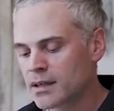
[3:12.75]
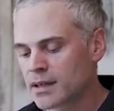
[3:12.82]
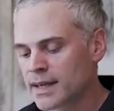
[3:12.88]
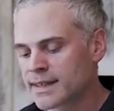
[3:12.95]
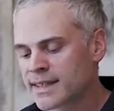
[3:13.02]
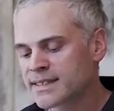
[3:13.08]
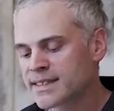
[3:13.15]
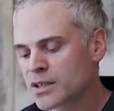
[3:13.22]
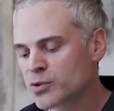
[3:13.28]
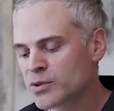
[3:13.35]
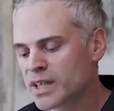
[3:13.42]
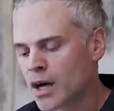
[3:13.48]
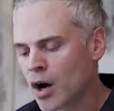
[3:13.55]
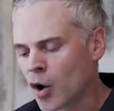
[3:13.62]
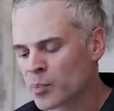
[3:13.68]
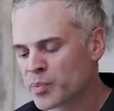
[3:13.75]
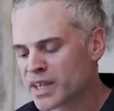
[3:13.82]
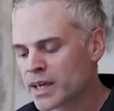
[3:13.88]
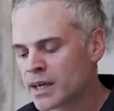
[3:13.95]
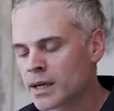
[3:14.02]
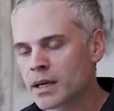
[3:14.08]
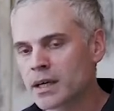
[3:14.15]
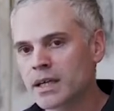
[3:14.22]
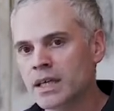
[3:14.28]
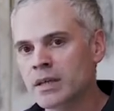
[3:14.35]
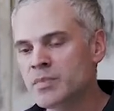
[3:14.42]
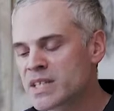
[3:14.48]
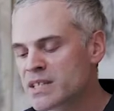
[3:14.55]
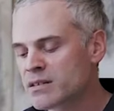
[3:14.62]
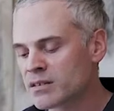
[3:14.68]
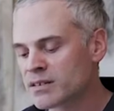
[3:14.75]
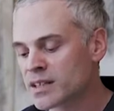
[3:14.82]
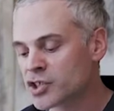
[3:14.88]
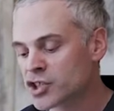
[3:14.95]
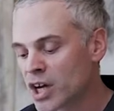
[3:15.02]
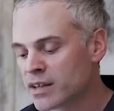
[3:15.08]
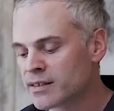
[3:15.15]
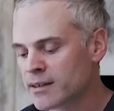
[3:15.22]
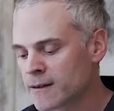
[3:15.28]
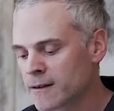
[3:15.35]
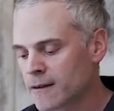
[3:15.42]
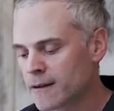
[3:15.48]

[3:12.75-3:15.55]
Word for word: est exécutée en pierre et mise dans un jardin.